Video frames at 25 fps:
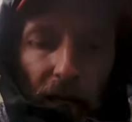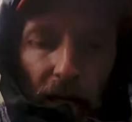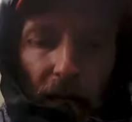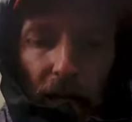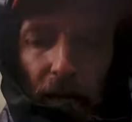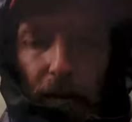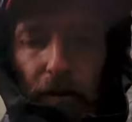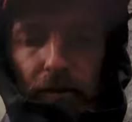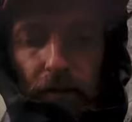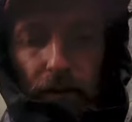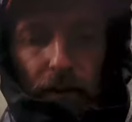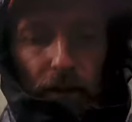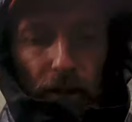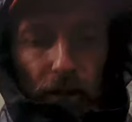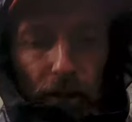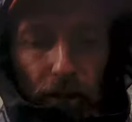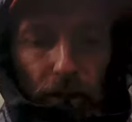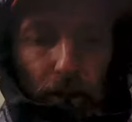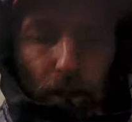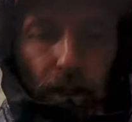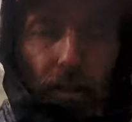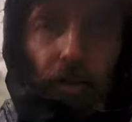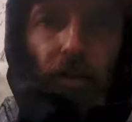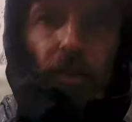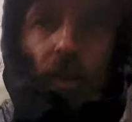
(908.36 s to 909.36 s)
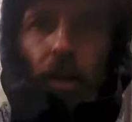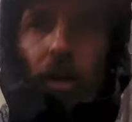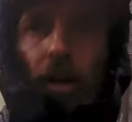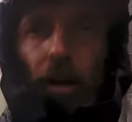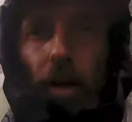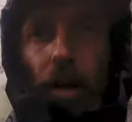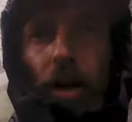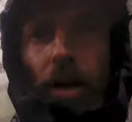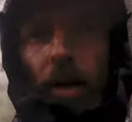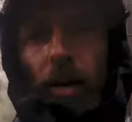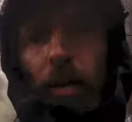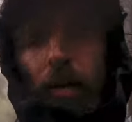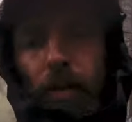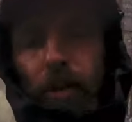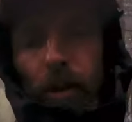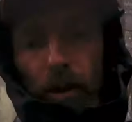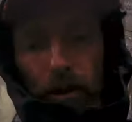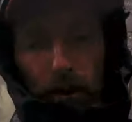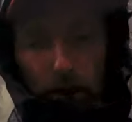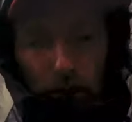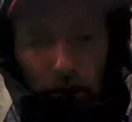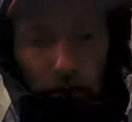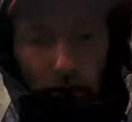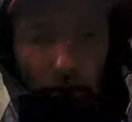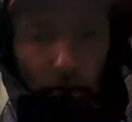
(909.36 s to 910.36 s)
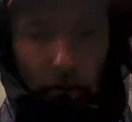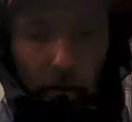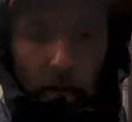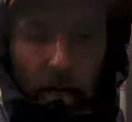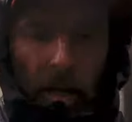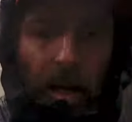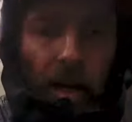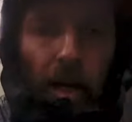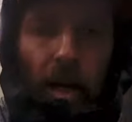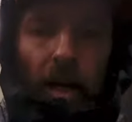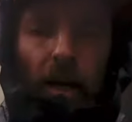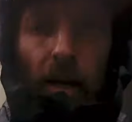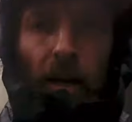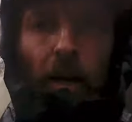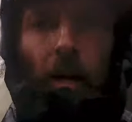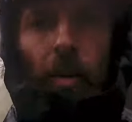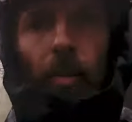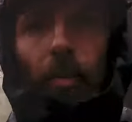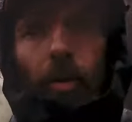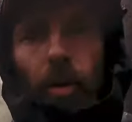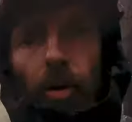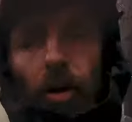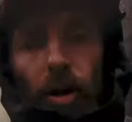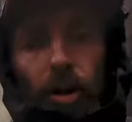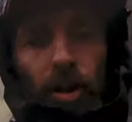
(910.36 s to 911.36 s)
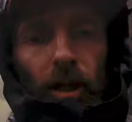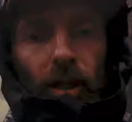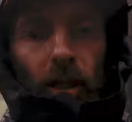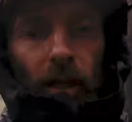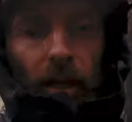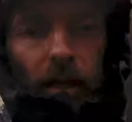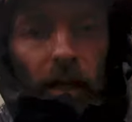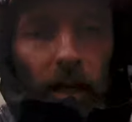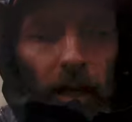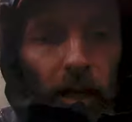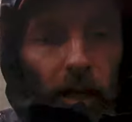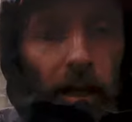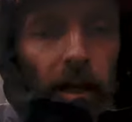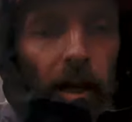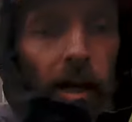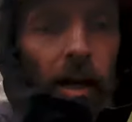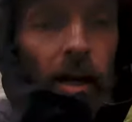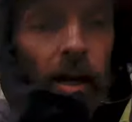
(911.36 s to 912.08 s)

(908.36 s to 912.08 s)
Ja mówię, że to nic dziwnego, brodząc w tym błocie i tak dalej.